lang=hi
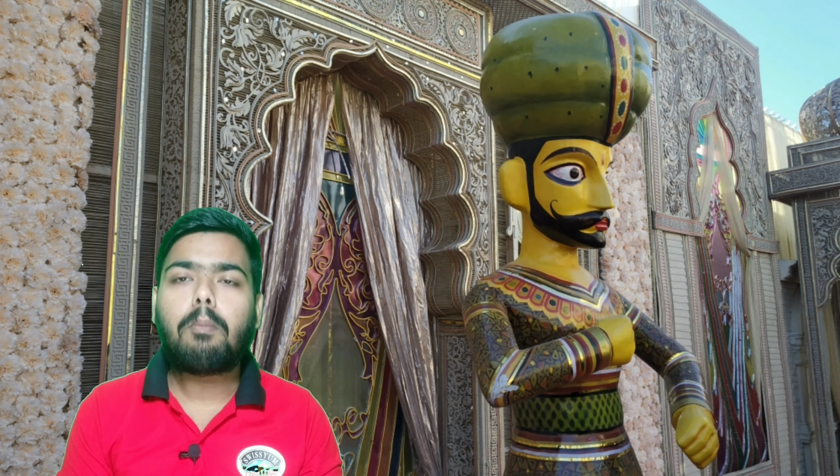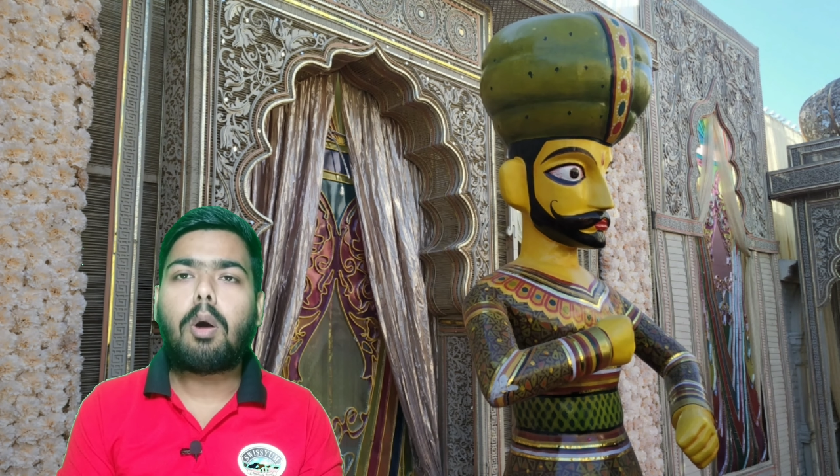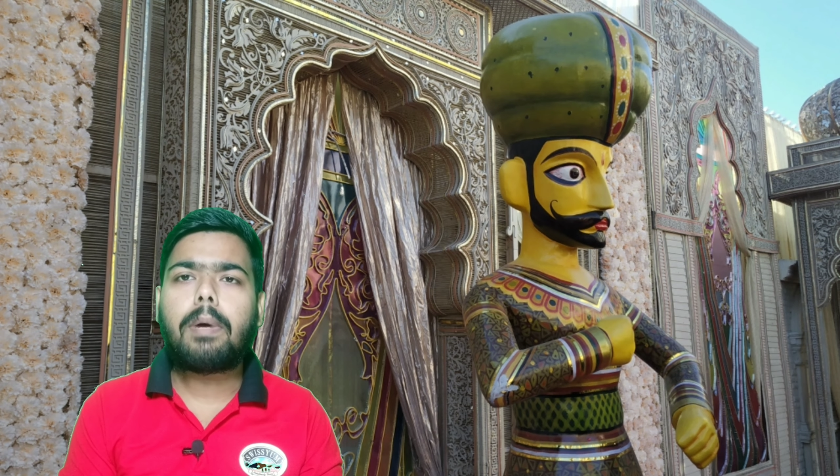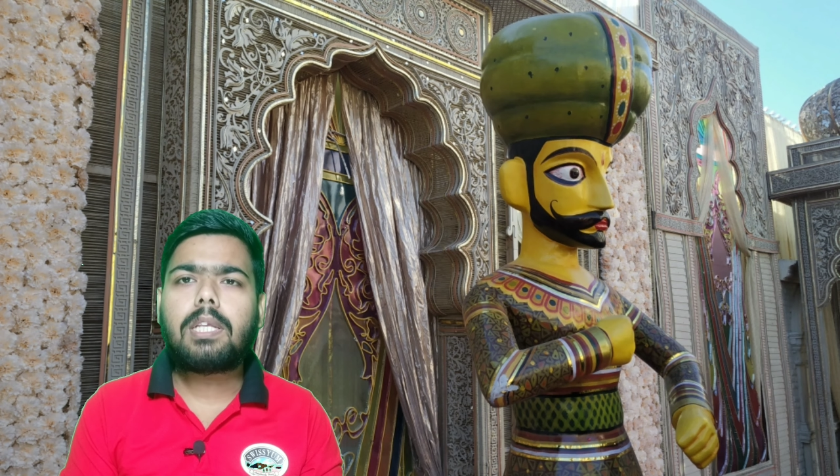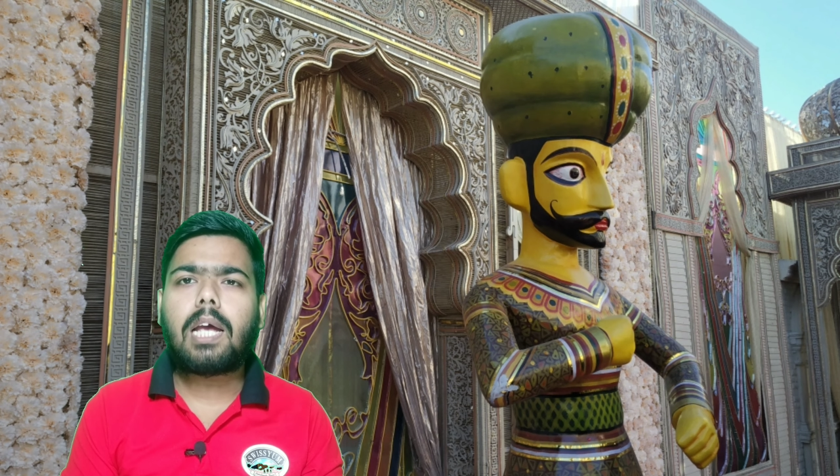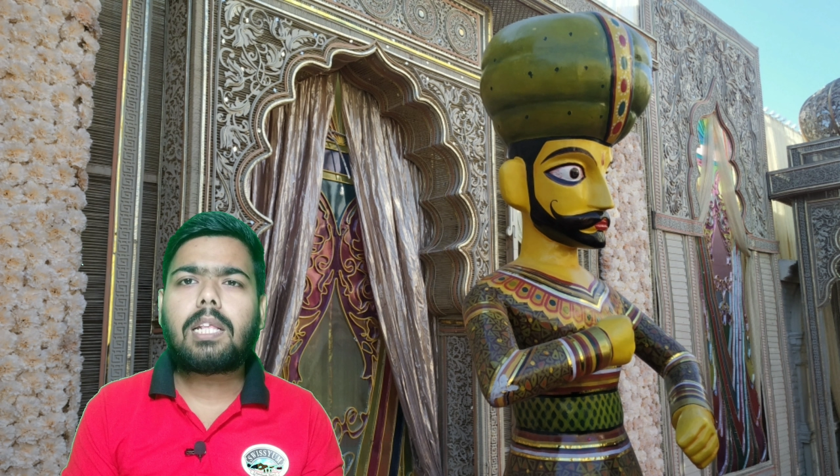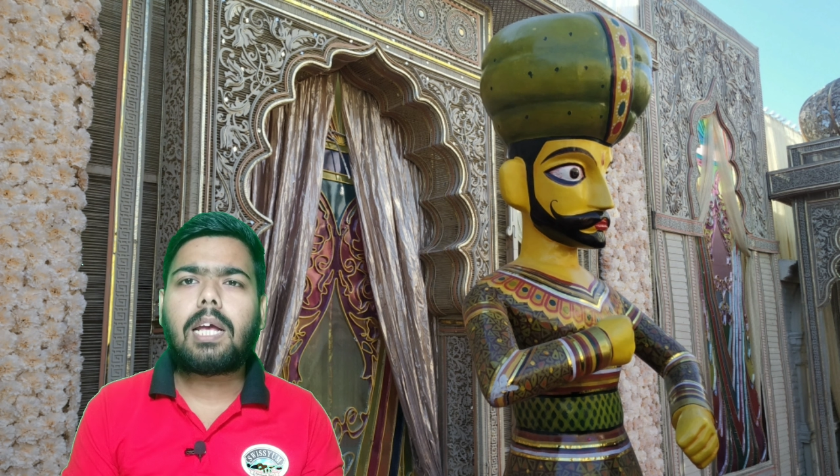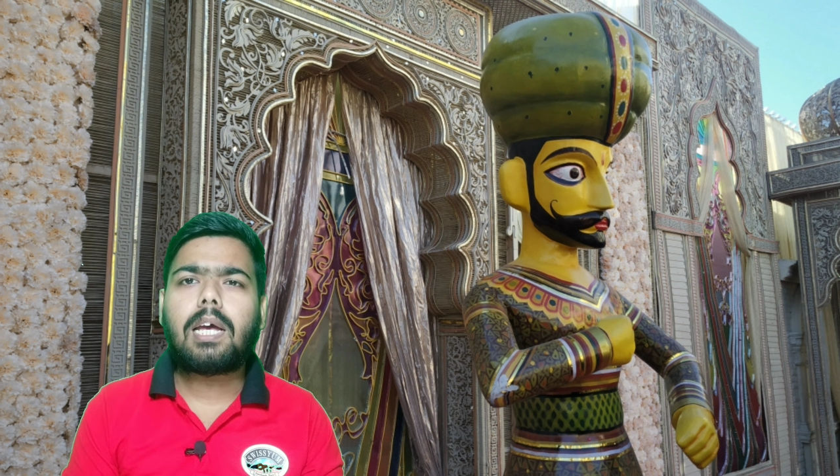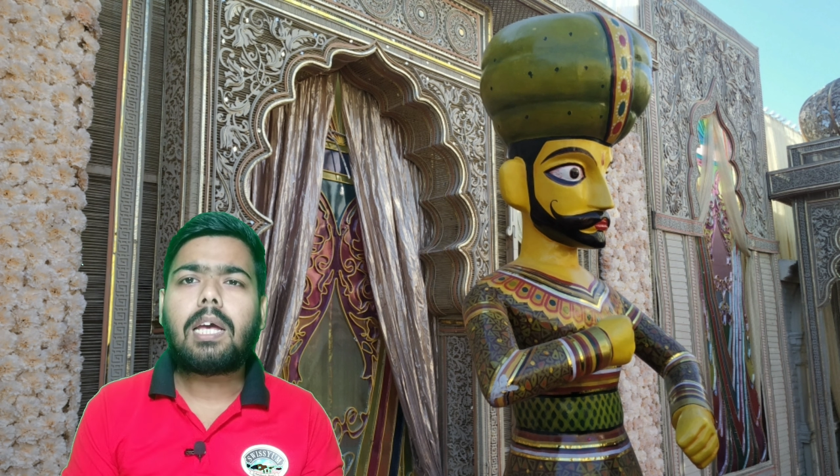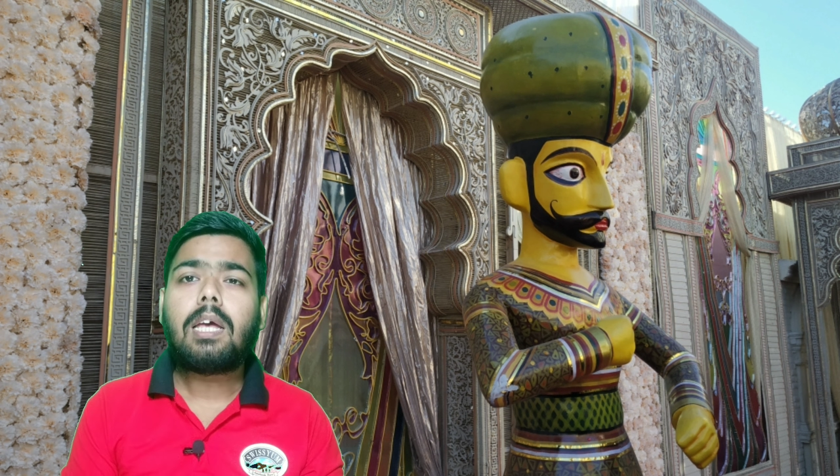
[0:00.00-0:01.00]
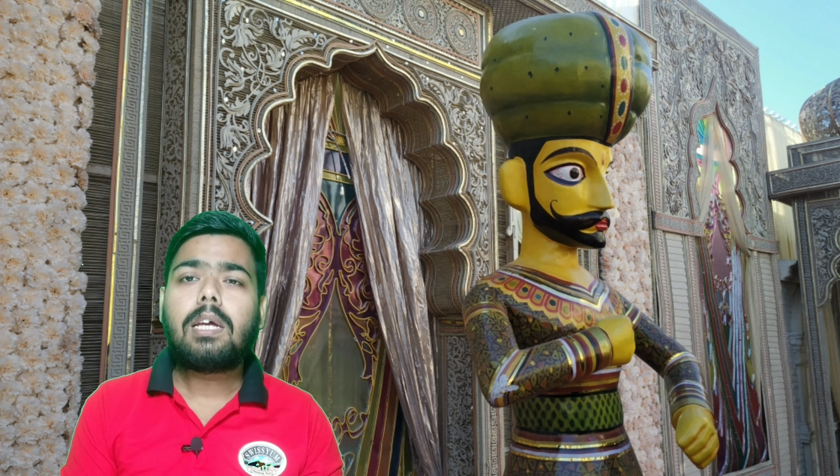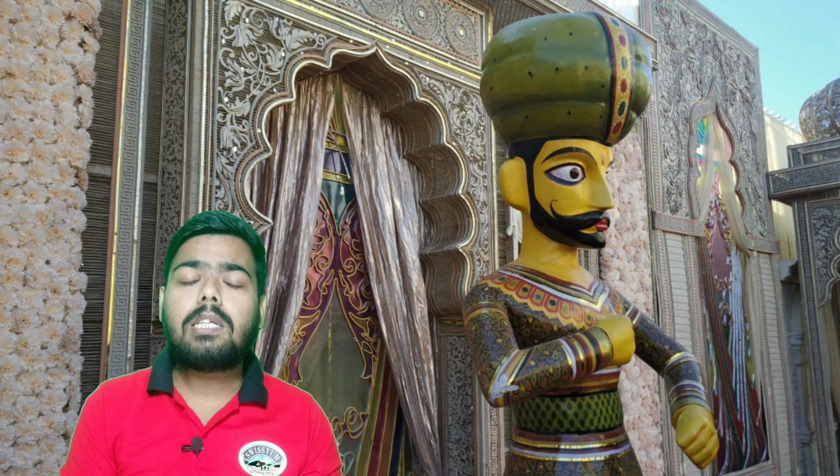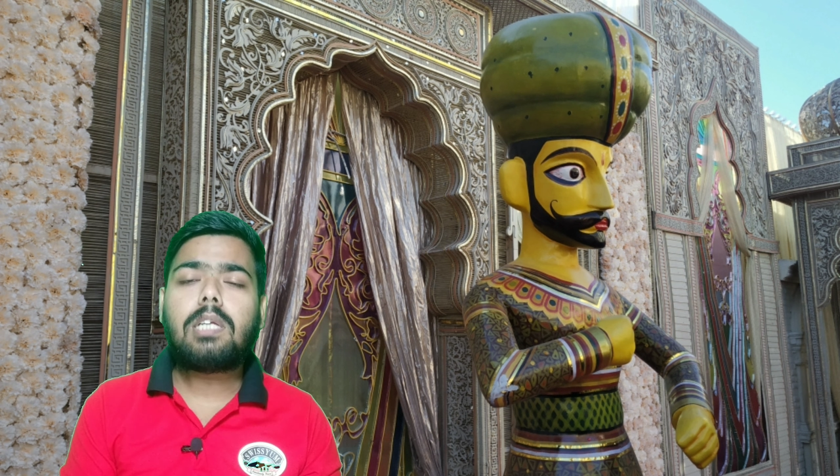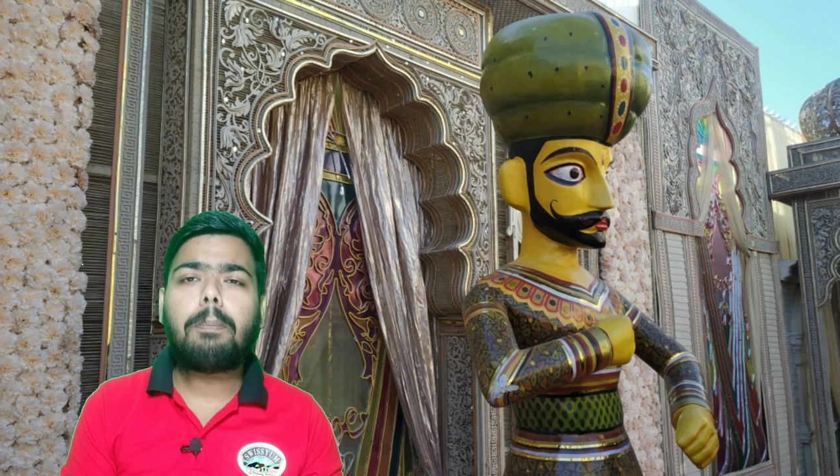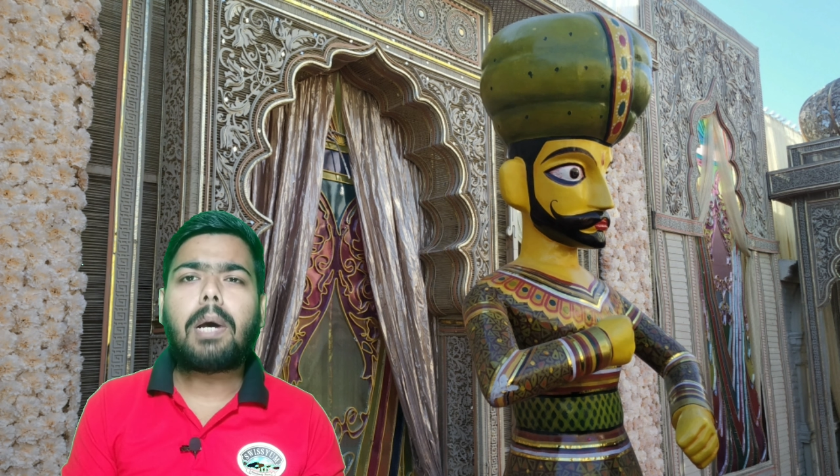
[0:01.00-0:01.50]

मोहम्मद कहता है किसके